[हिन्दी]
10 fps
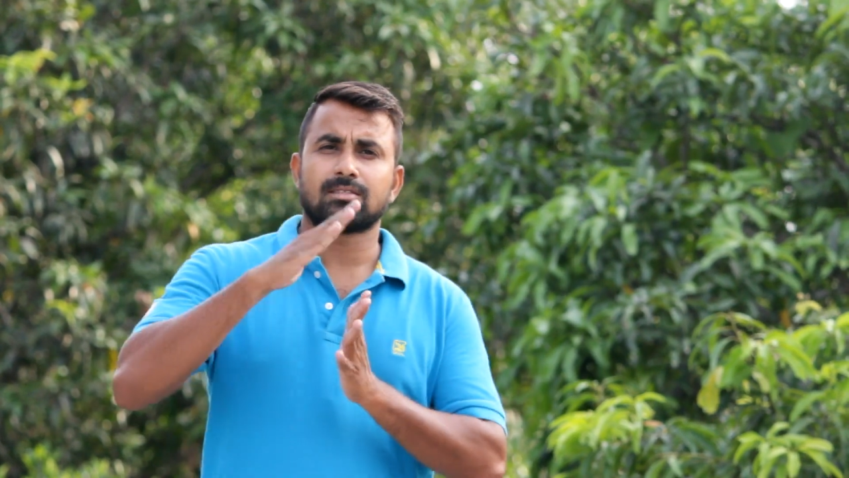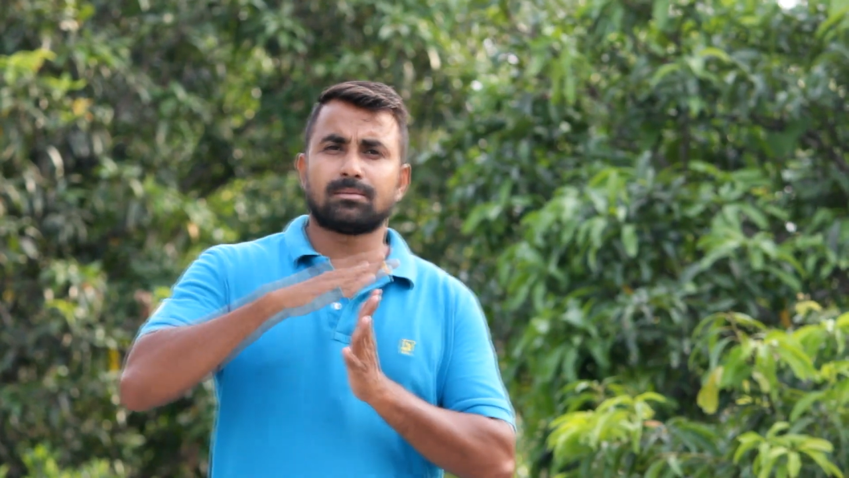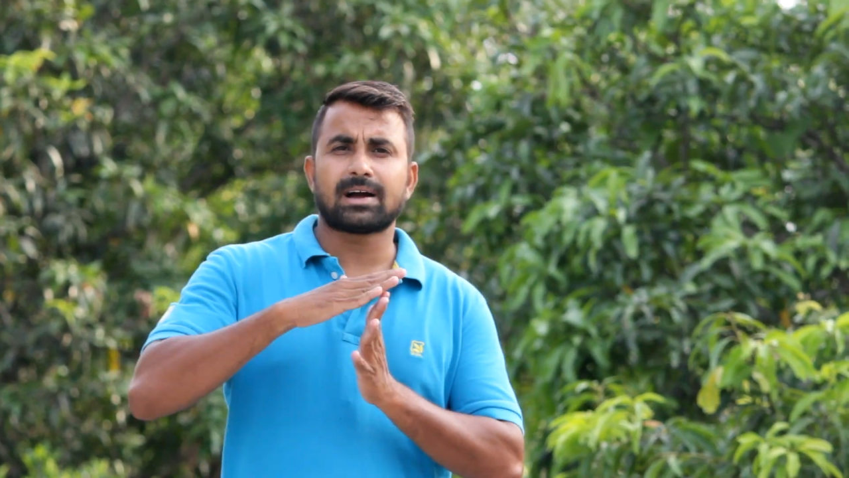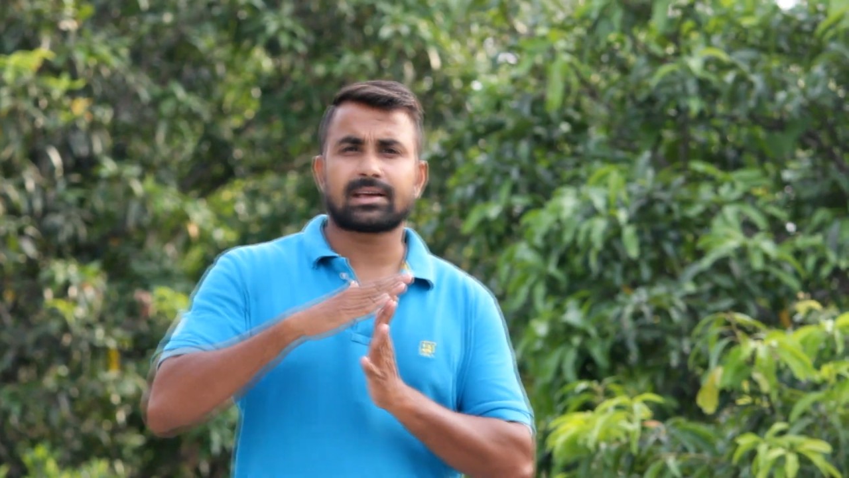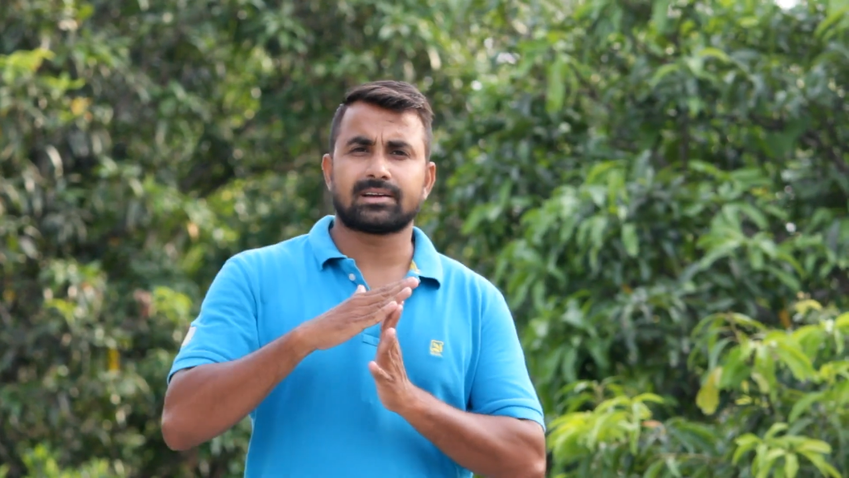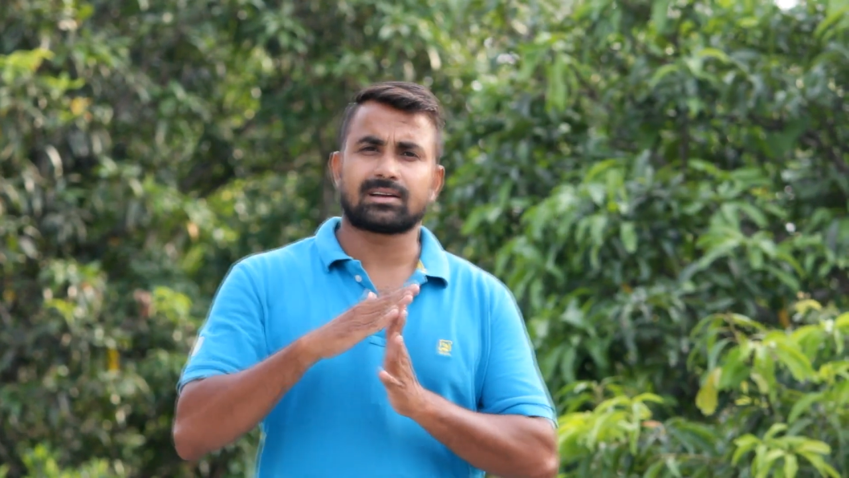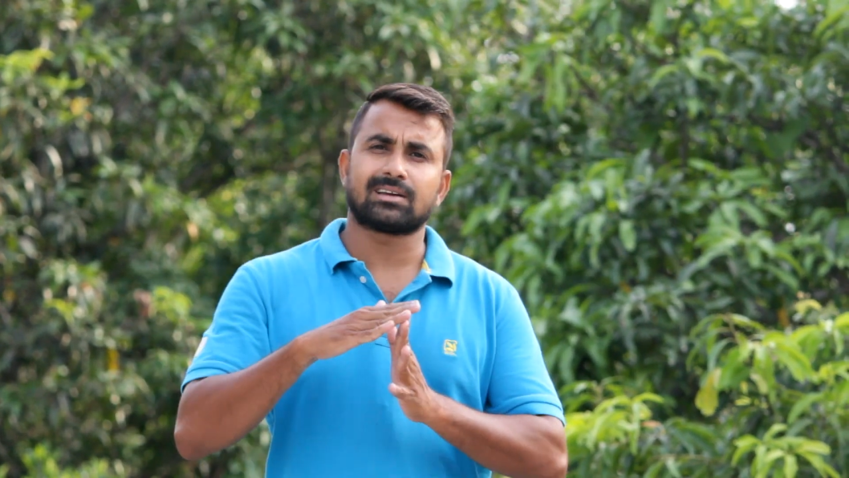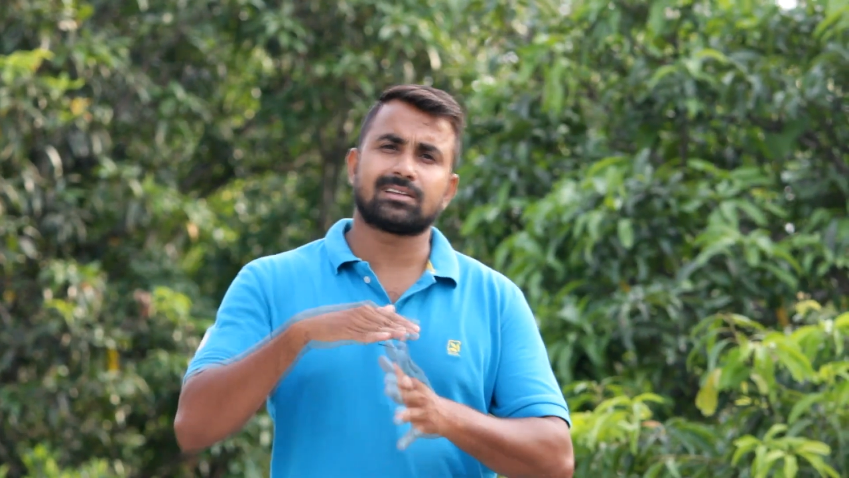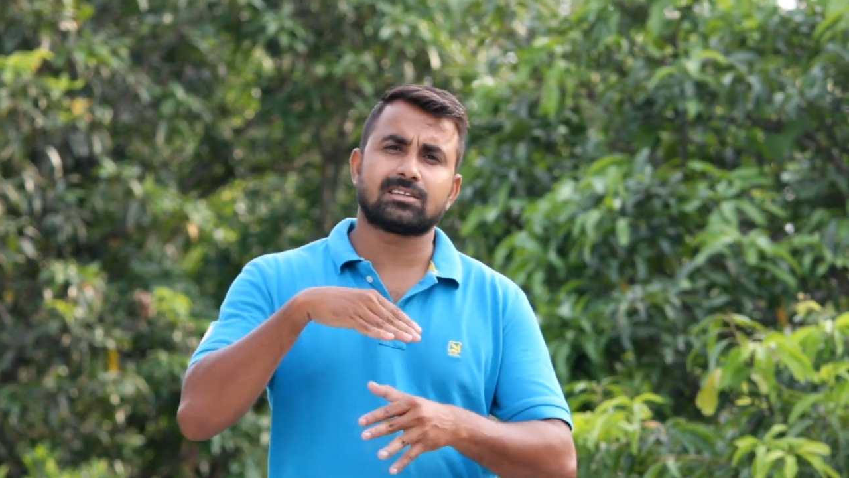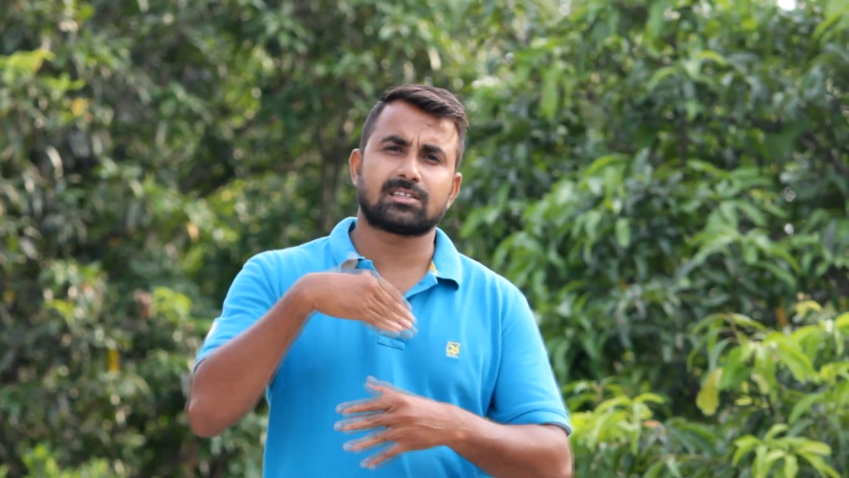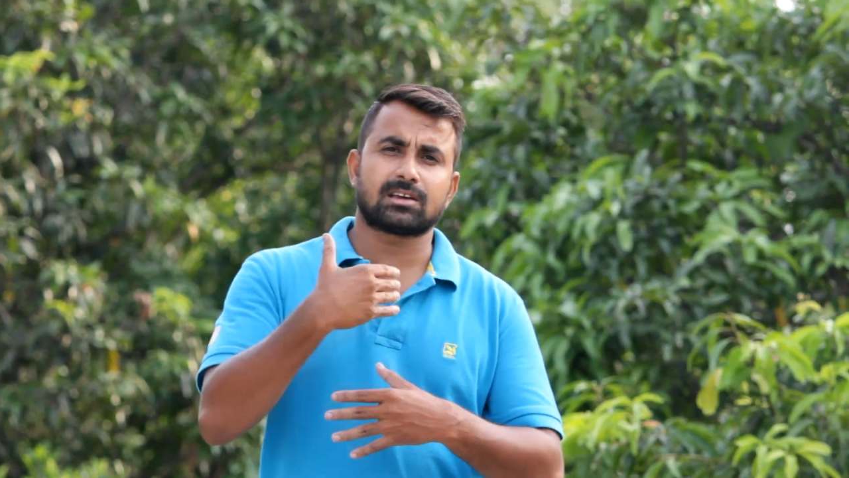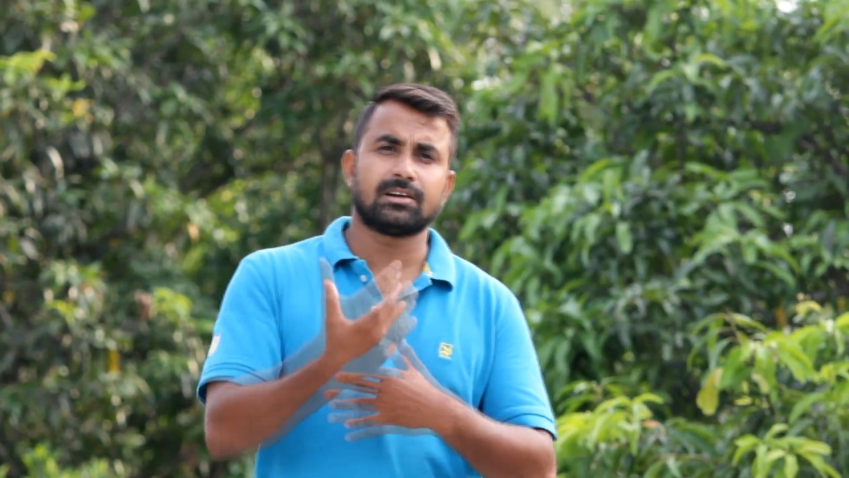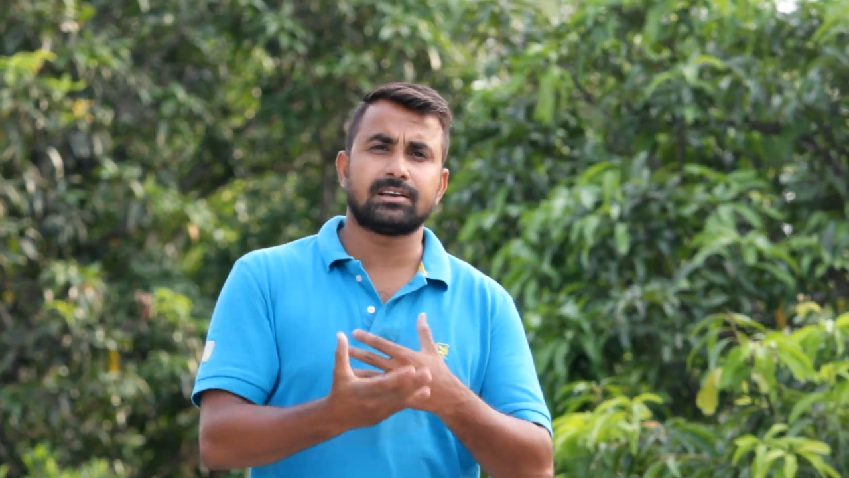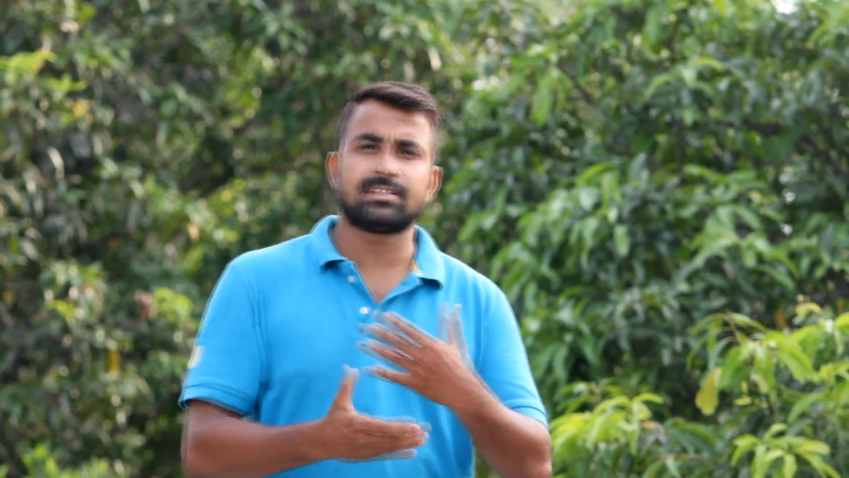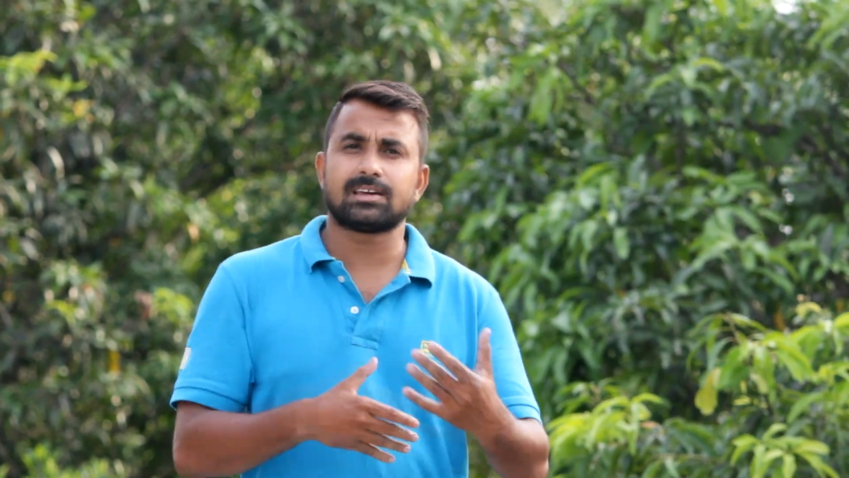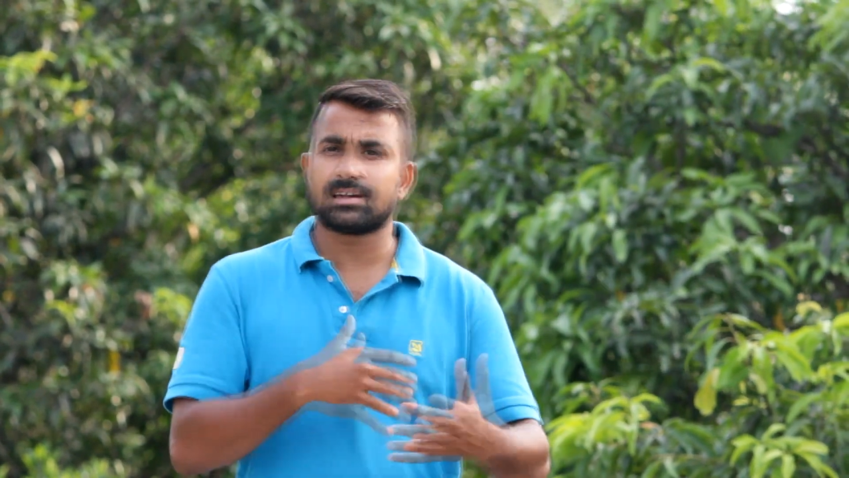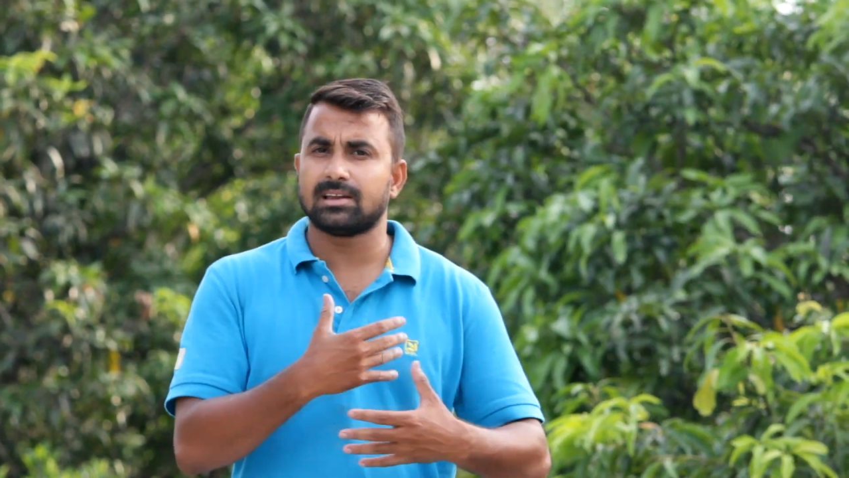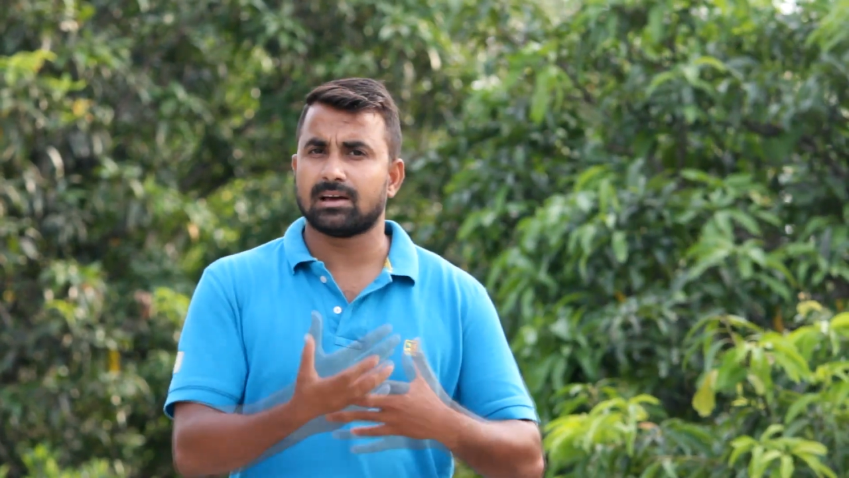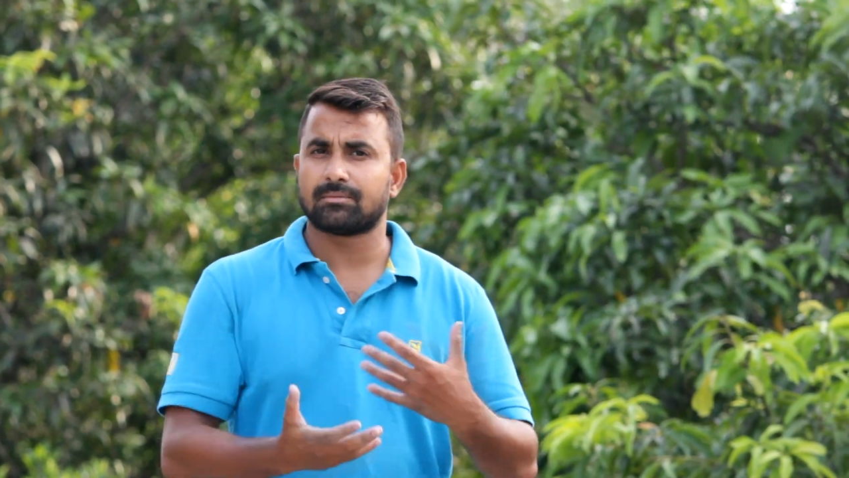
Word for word: दबा के रखेंगे जैसे कि डीजे के लिए